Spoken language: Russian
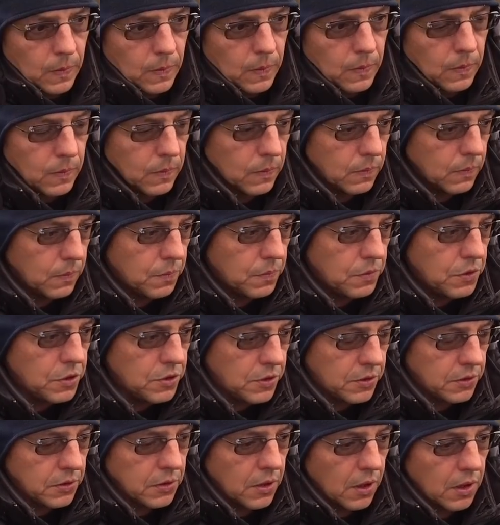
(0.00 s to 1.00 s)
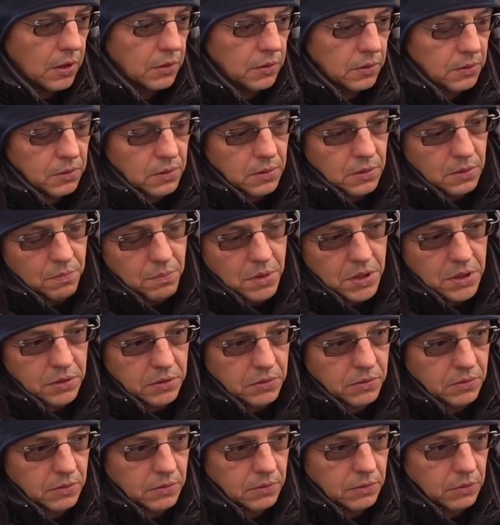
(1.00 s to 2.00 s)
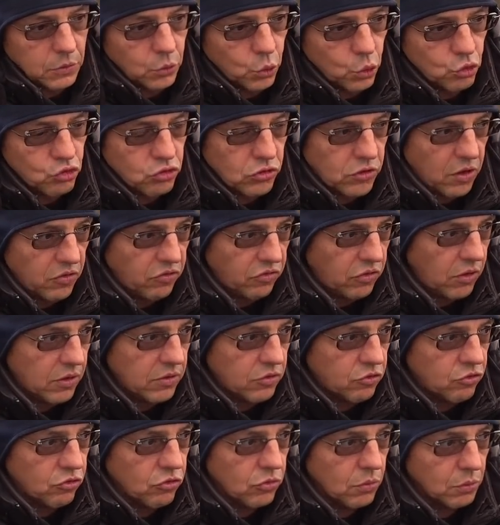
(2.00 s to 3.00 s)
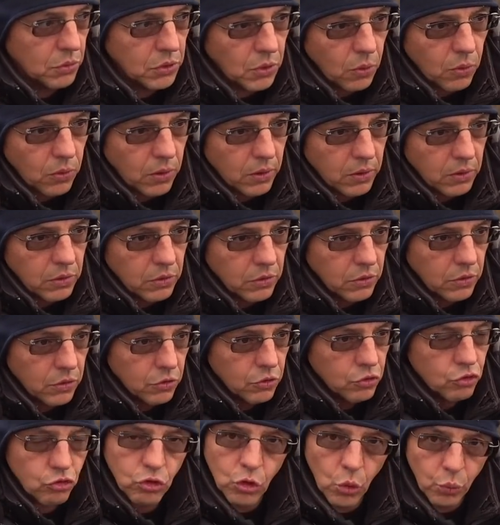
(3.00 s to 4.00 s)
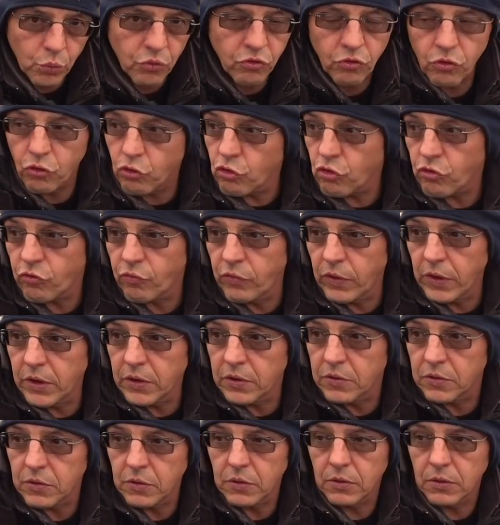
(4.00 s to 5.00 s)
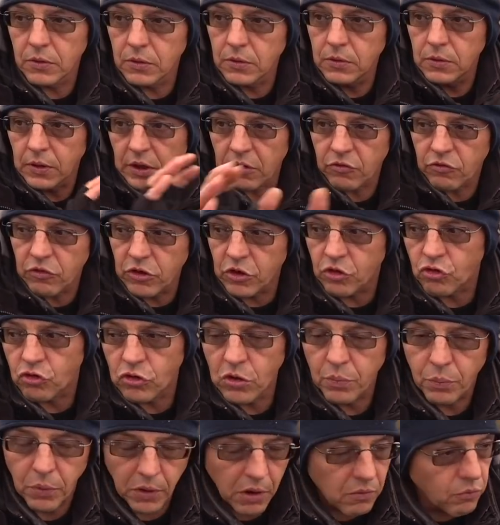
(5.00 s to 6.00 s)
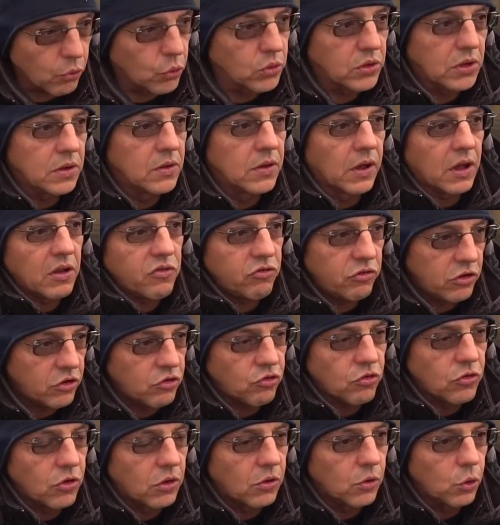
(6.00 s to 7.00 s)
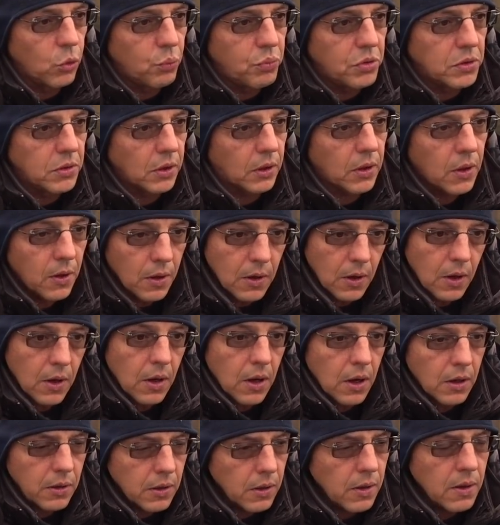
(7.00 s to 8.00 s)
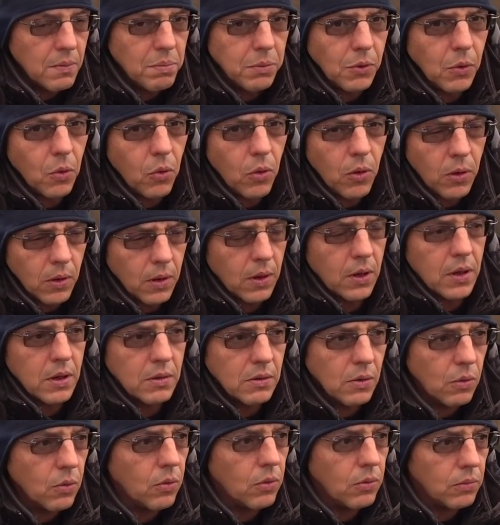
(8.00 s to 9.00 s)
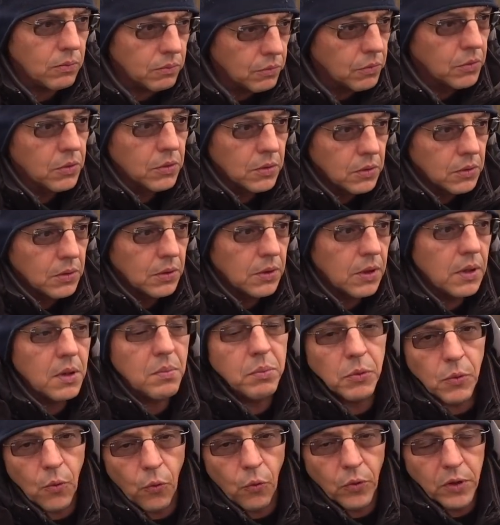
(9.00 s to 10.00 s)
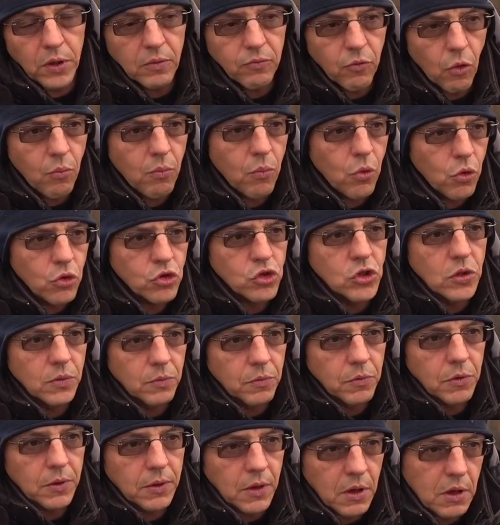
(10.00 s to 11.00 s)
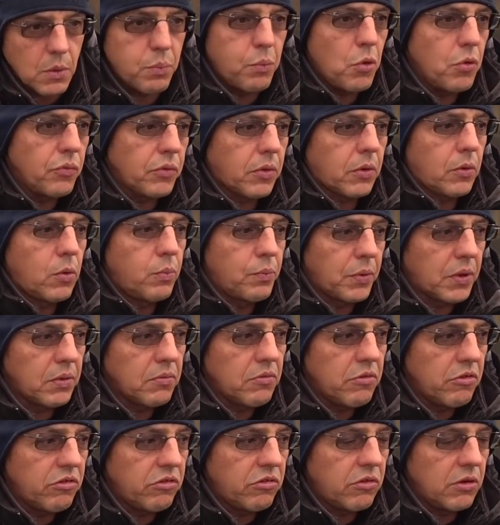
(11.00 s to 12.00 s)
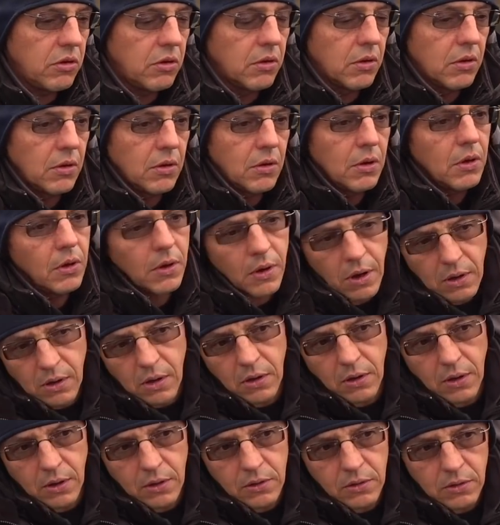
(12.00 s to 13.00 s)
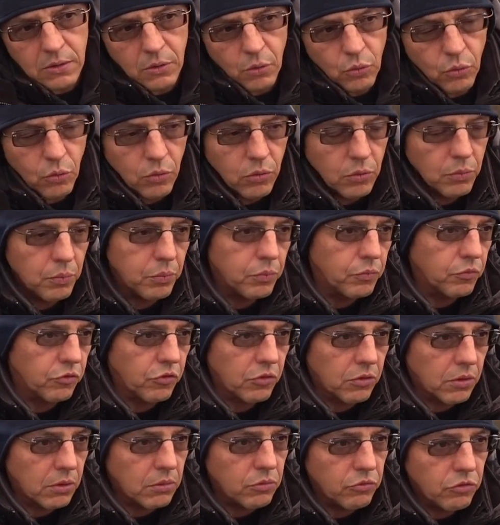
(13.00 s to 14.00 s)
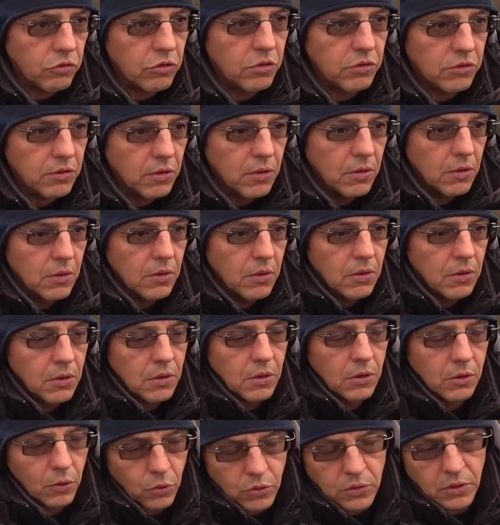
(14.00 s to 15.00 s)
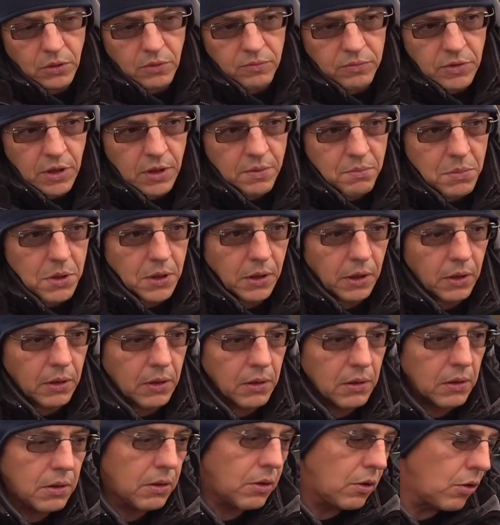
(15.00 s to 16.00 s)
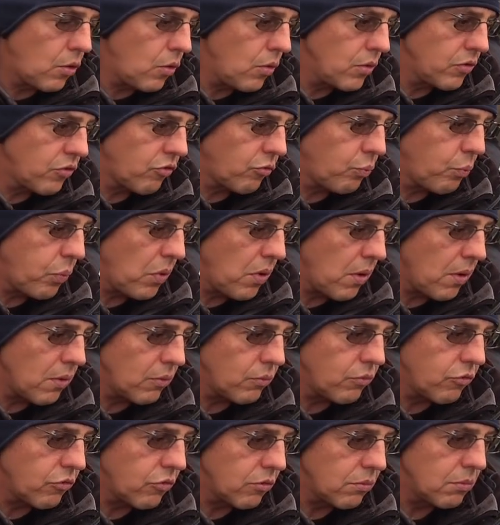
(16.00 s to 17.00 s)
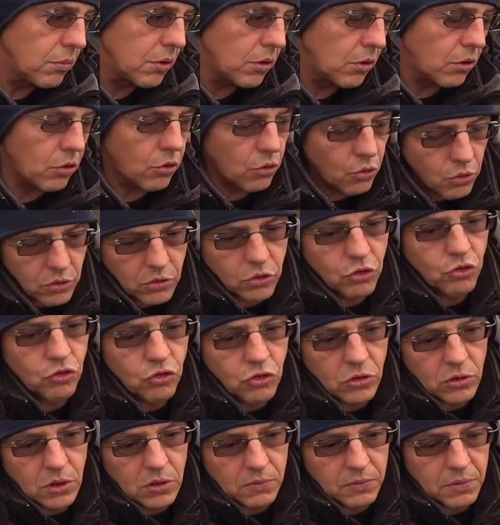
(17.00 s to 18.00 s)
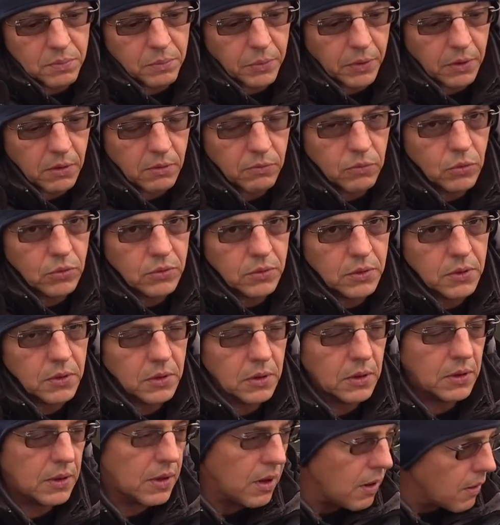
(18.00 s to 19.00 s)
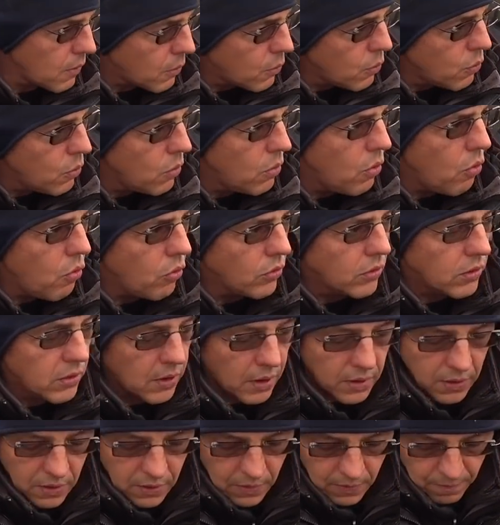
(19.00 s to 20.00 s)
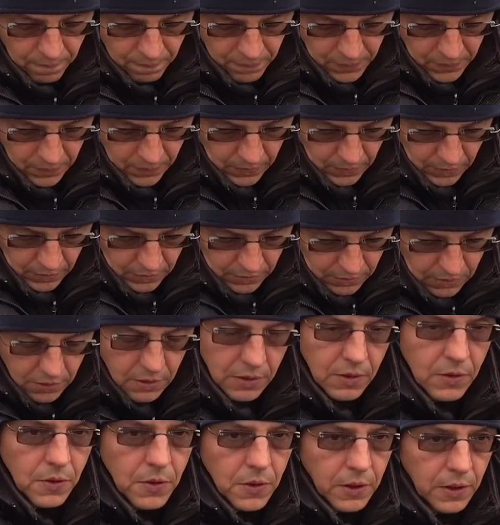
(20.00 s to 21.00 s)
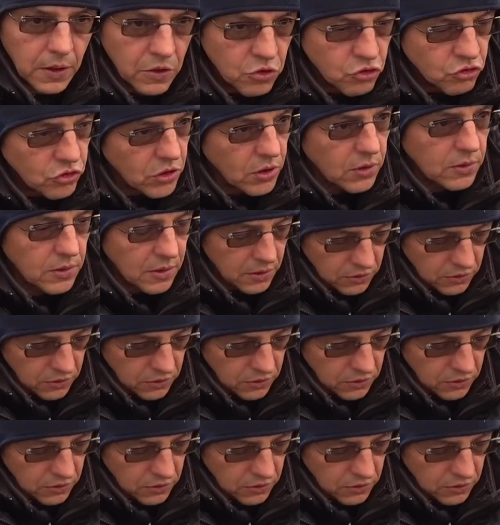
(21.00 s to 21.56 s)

Э, их надо иметь э, тоже достаточно много, чтобы осуществлять э, различные проводки на различных глубинах. А колебло, оно колебло, его можно как поверху провести, как и ко дну загрузить, хоть равномеркой, хоть с паузами, хоть джиговой проводкой, как угодно. И раньше, когда